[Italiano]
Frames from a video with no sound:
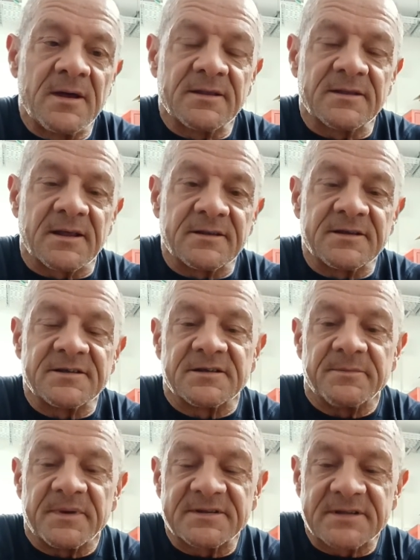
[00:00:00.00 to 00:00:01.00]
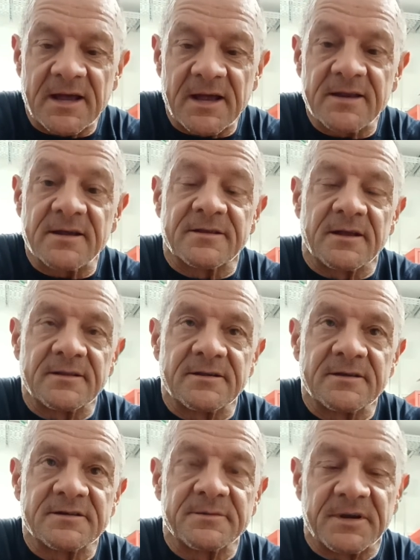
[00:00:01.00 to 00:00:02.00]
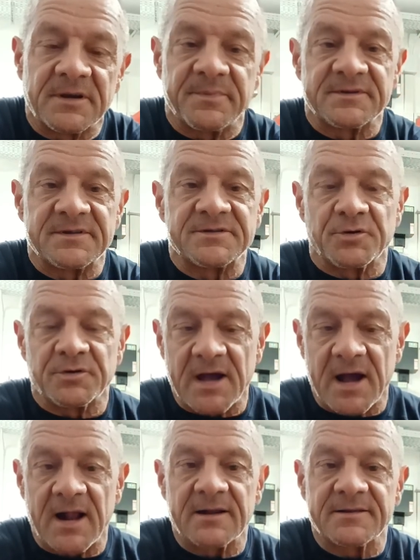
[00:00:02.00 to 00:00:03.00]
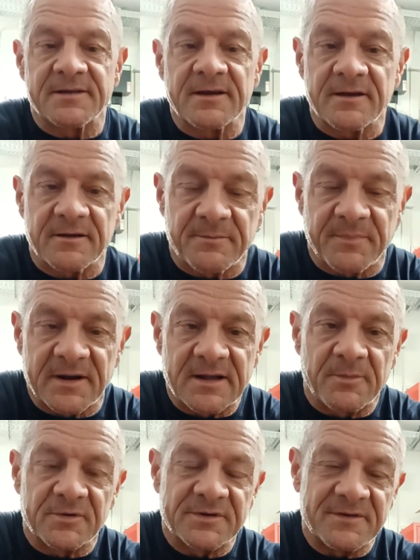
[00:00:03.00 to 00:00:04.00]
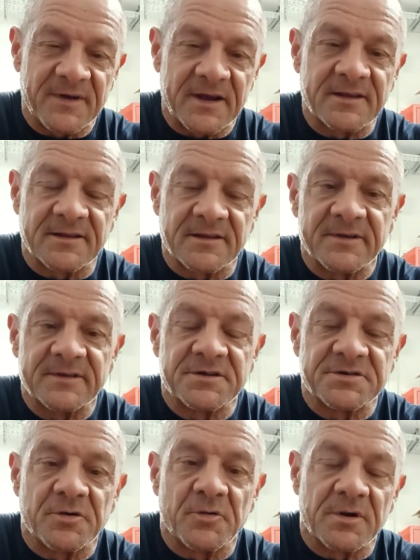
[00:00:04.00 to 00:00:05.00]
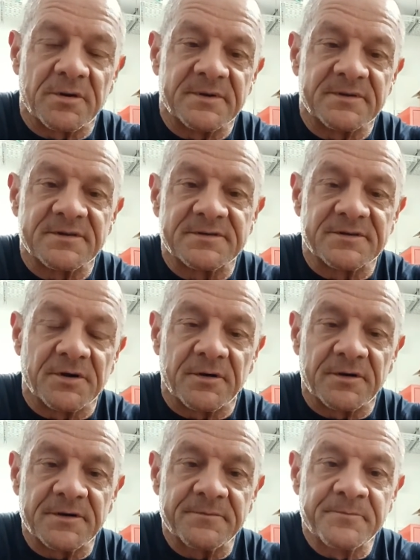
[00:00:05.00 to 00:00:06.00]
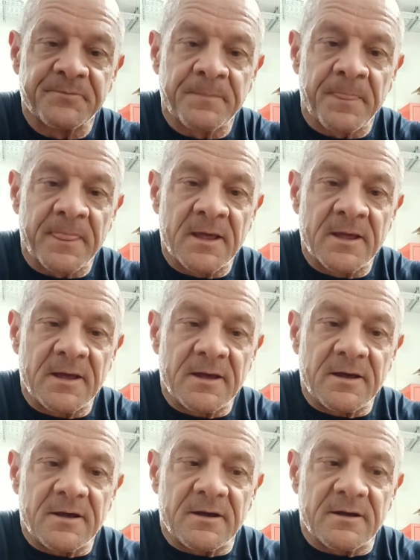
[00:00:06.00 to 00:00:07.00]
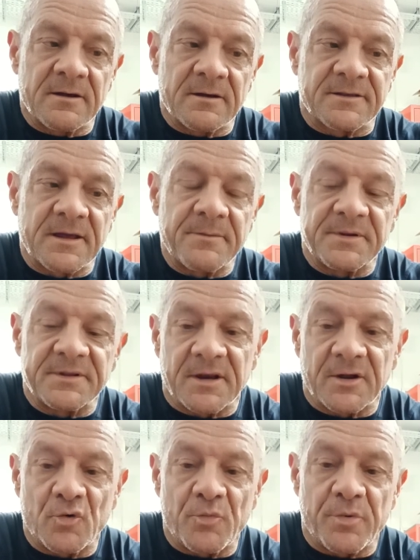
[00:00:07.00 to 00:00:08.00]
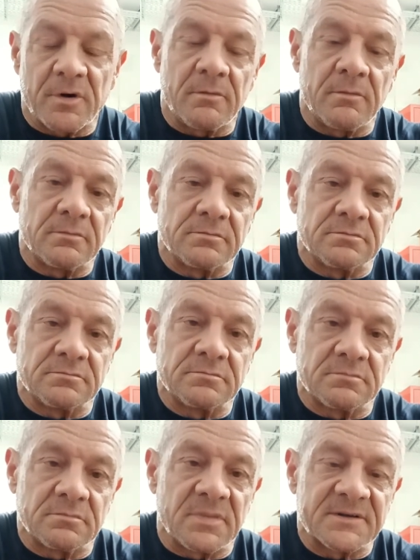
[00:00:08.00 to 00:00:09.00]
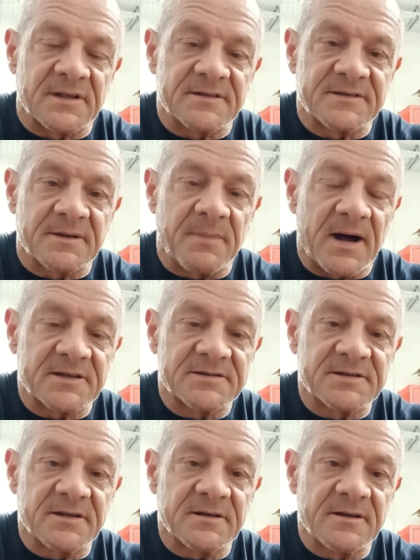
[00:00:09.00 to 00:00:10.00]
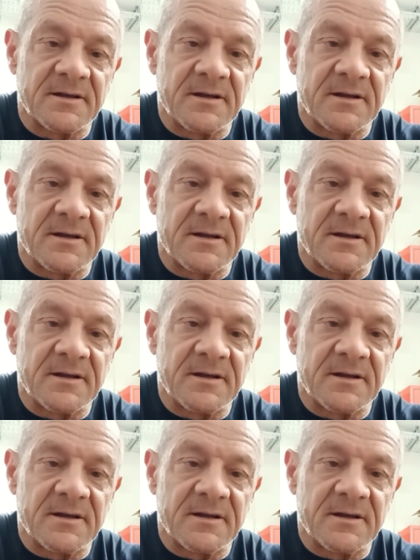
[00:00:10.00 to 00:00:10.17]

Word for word: tantissime serie, tantissime ripetizioni alte, parliamo di 20-25 ripetizioni, eh, tempi di recupero abbastanza bassi